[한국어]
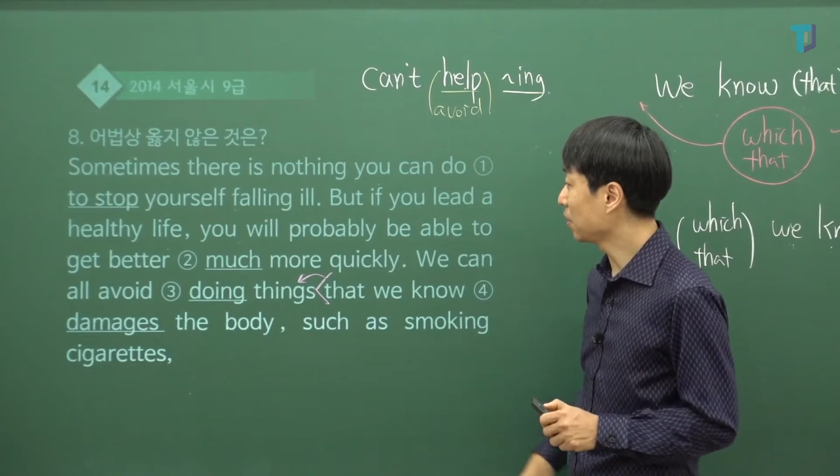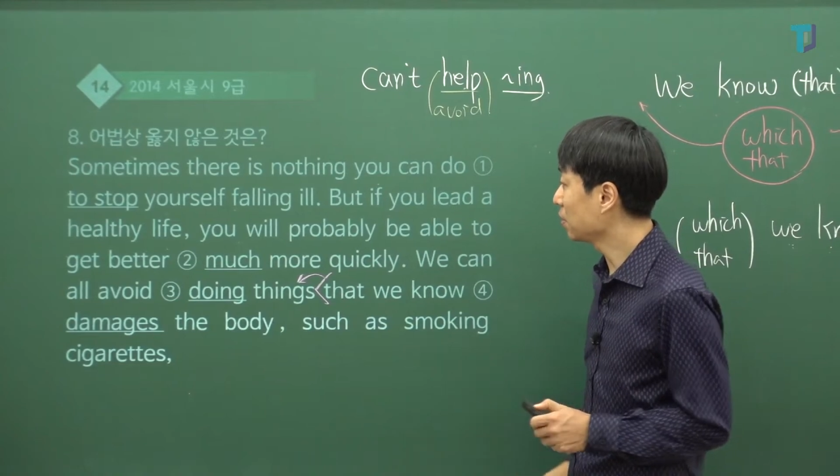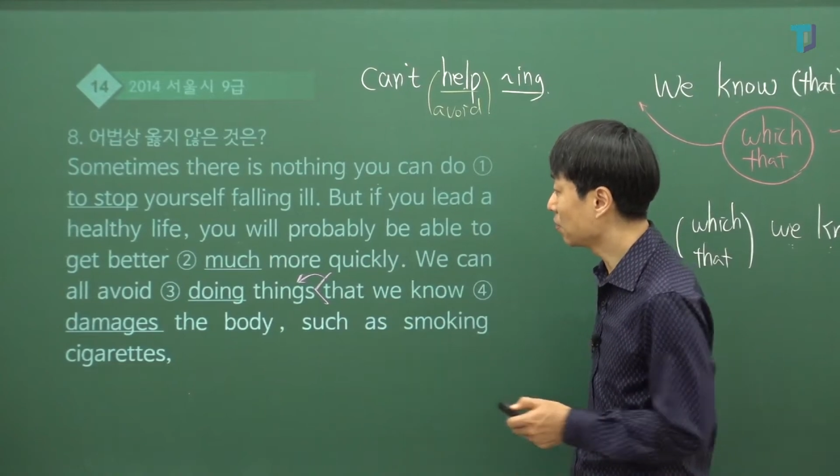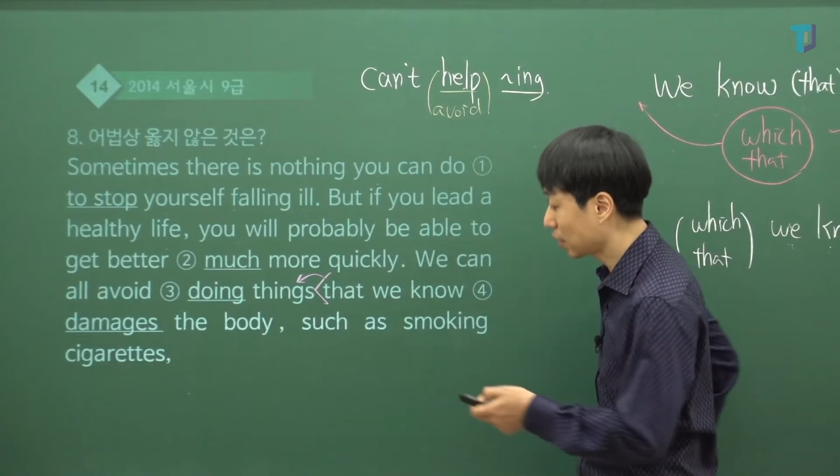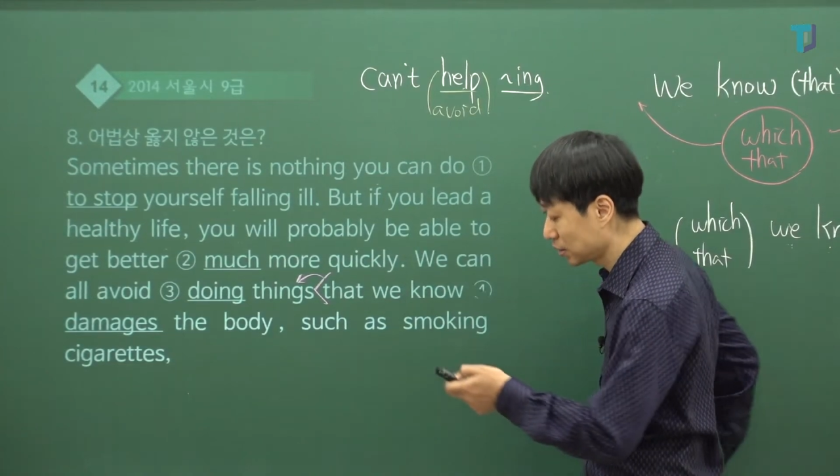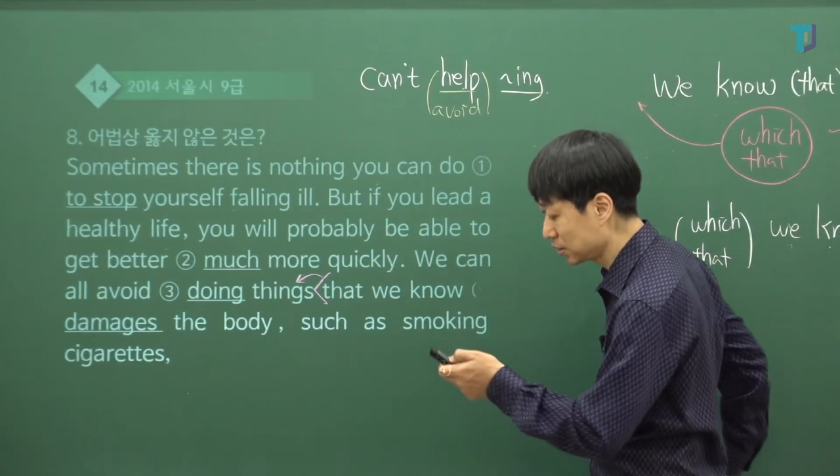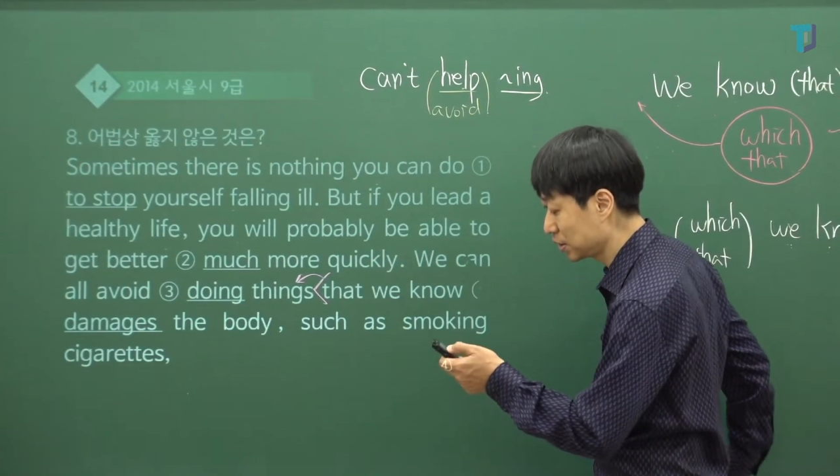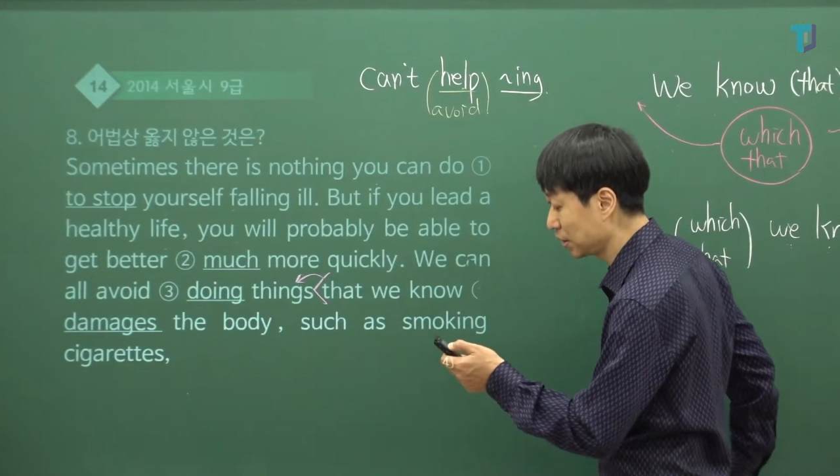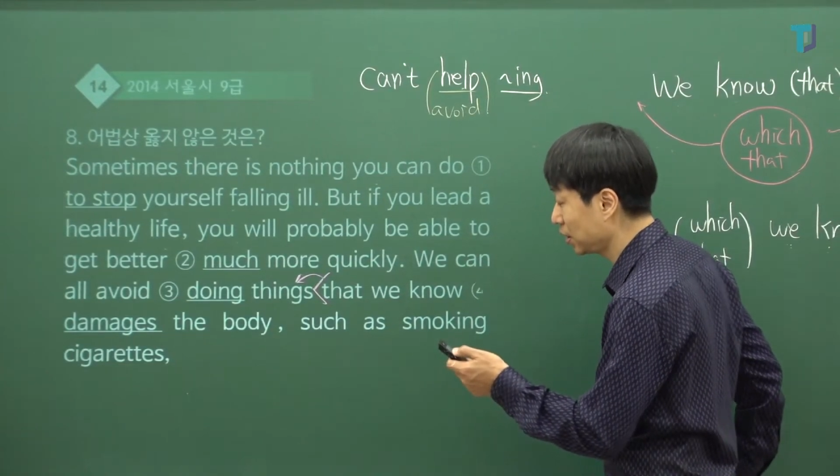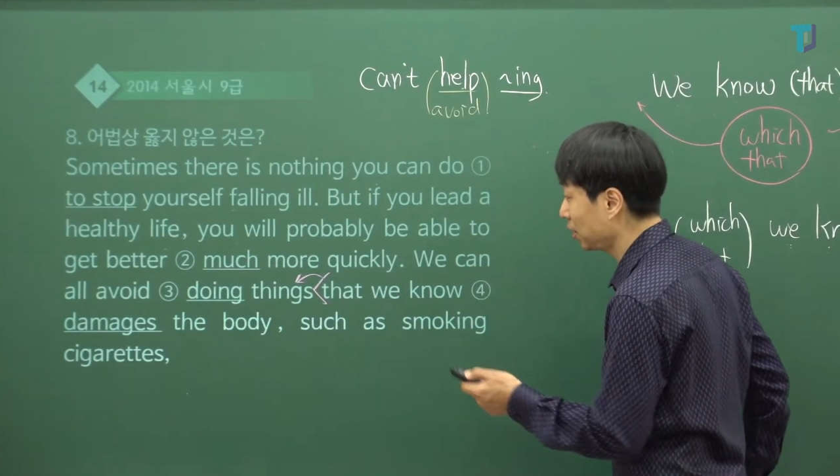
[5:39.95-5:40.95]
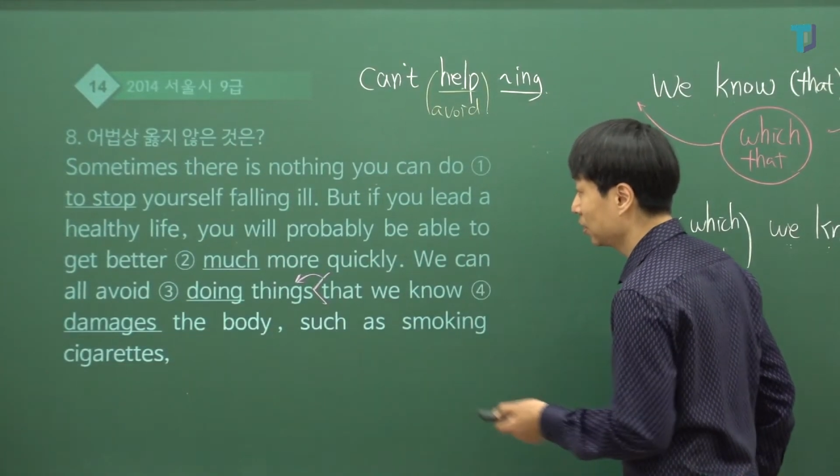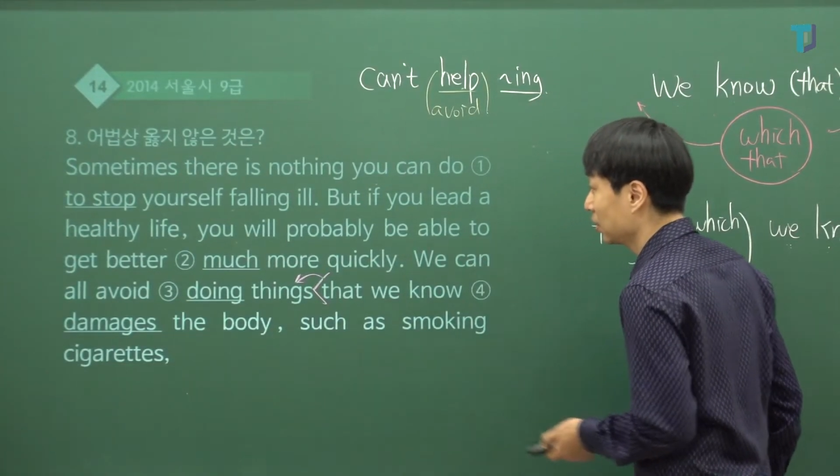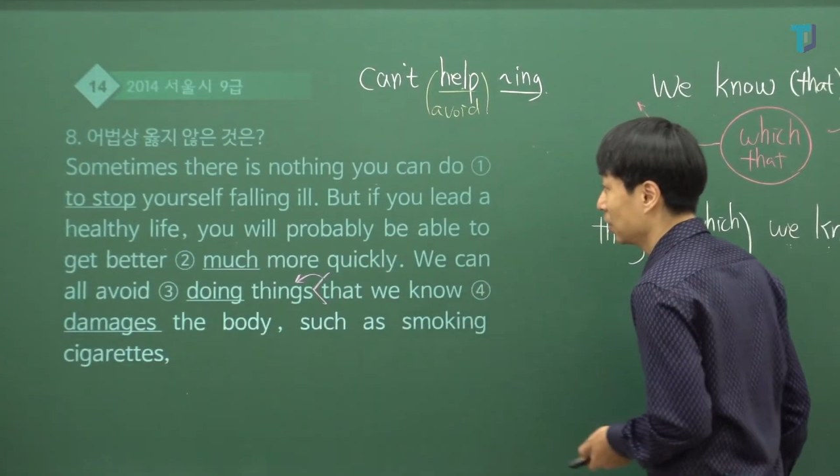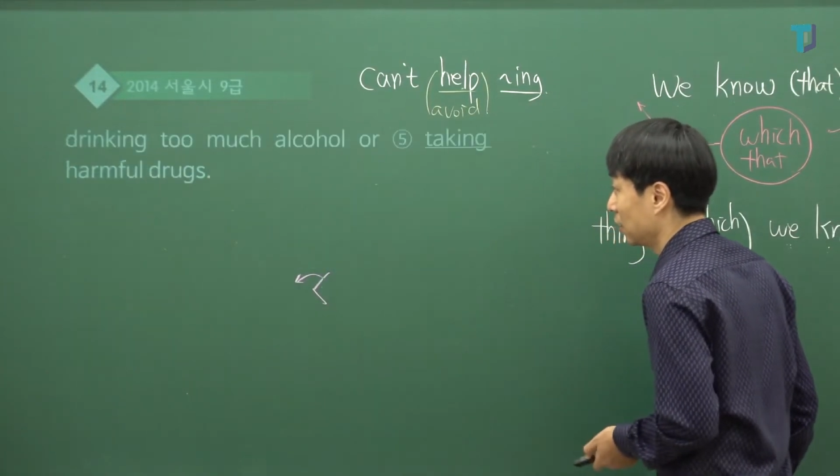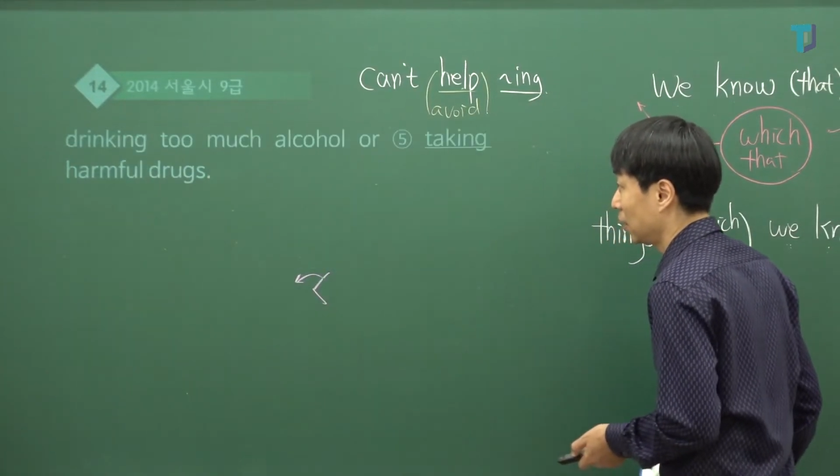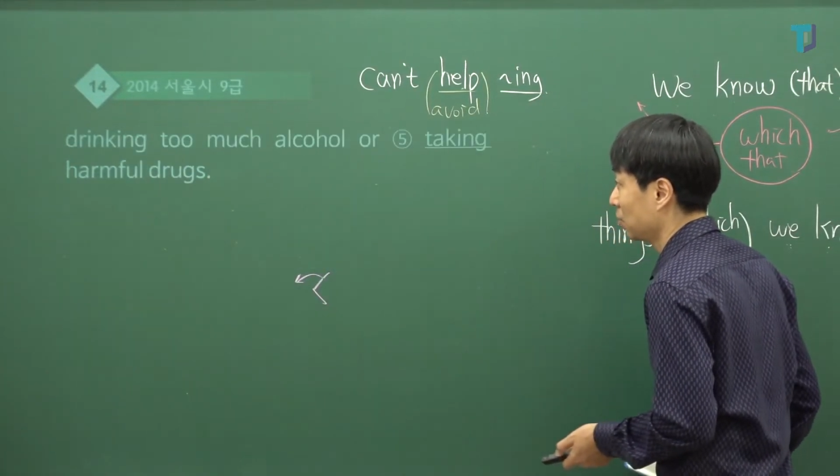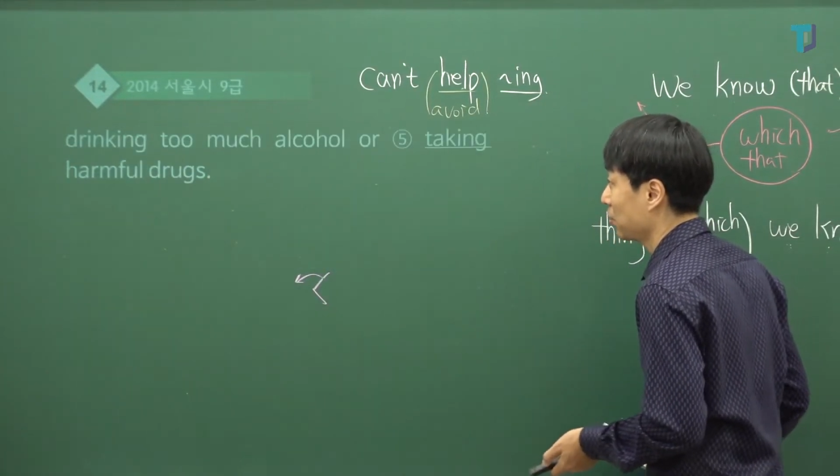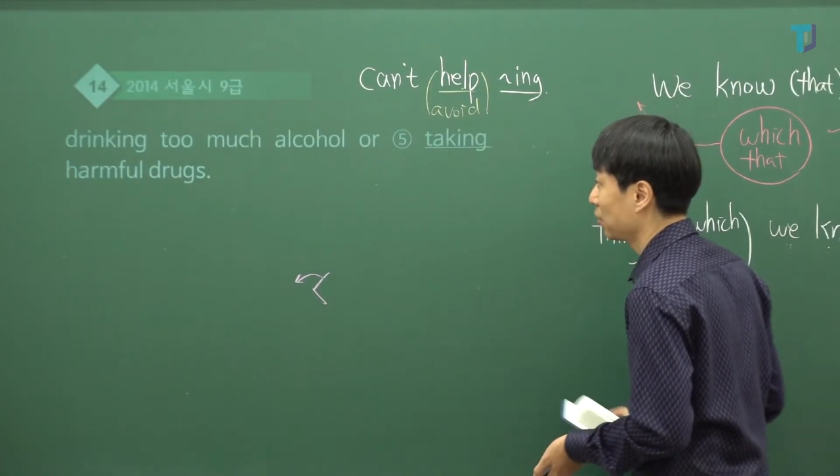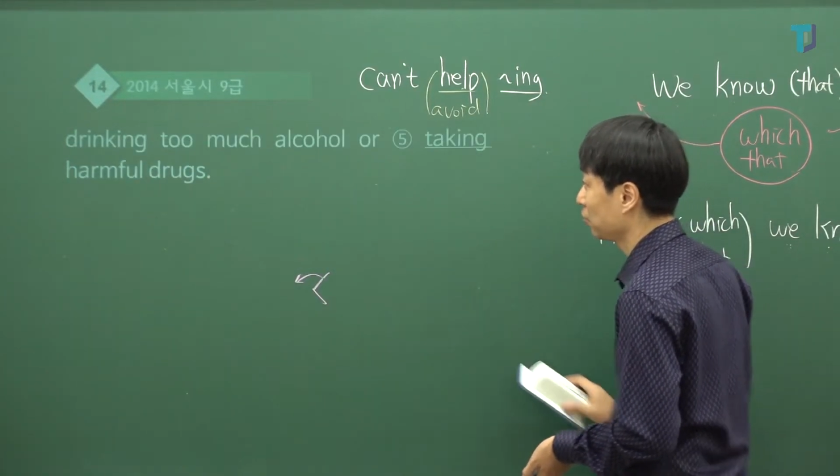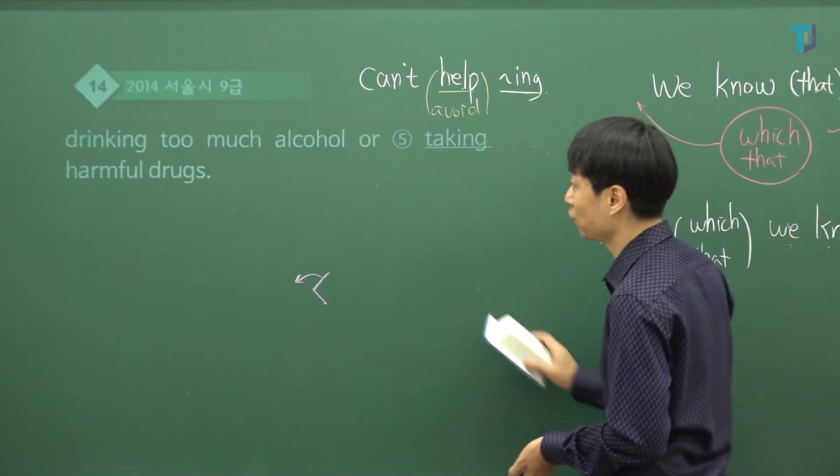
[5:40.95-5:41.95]
피는 거라든지
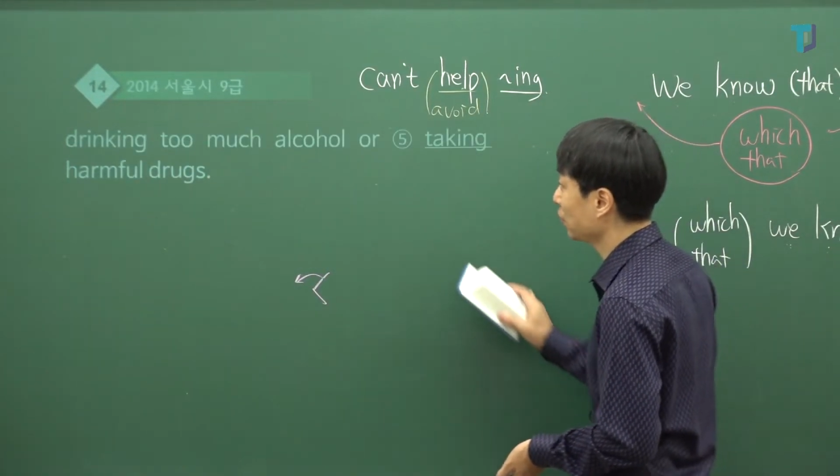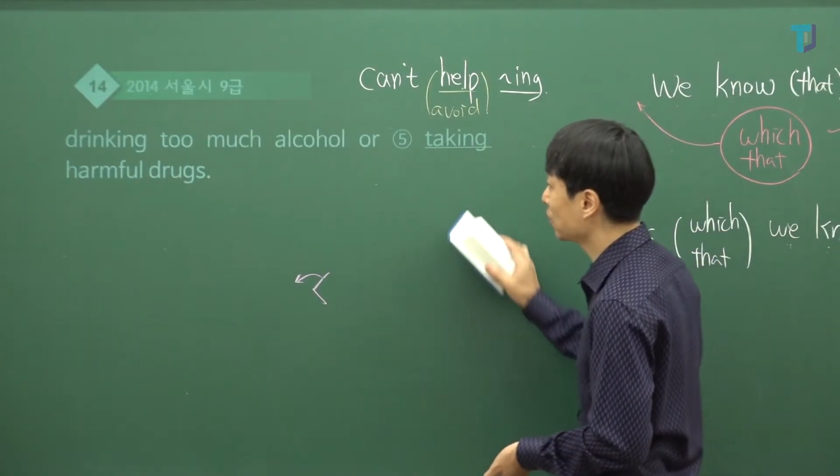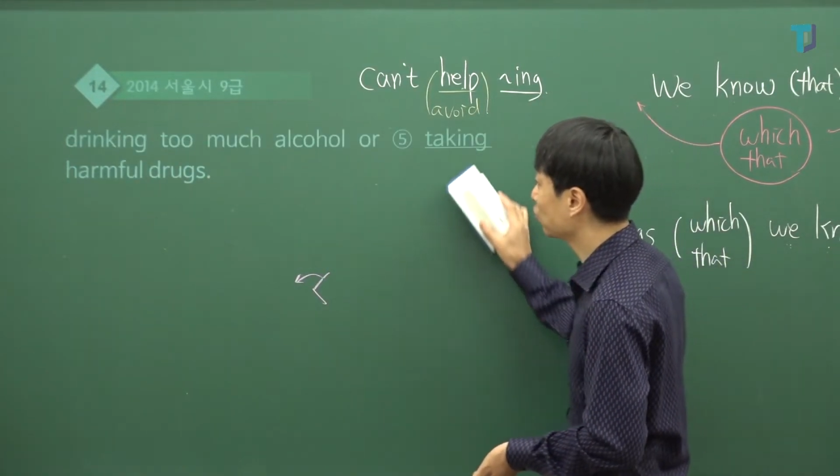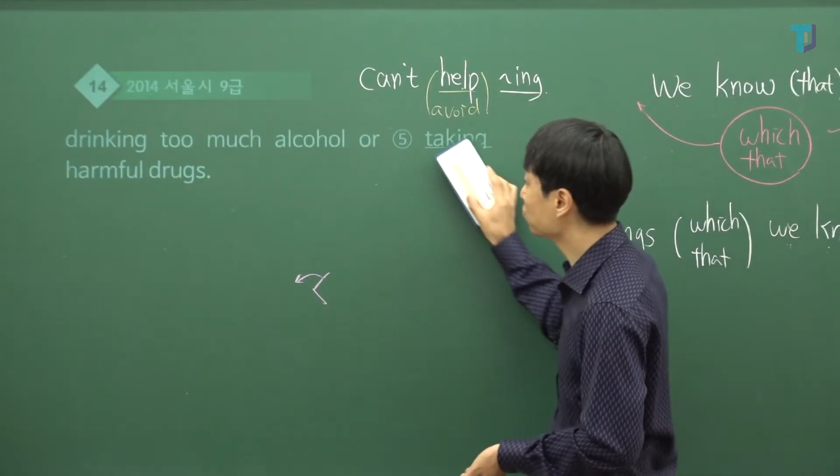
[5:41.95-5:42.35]
아니면 drinking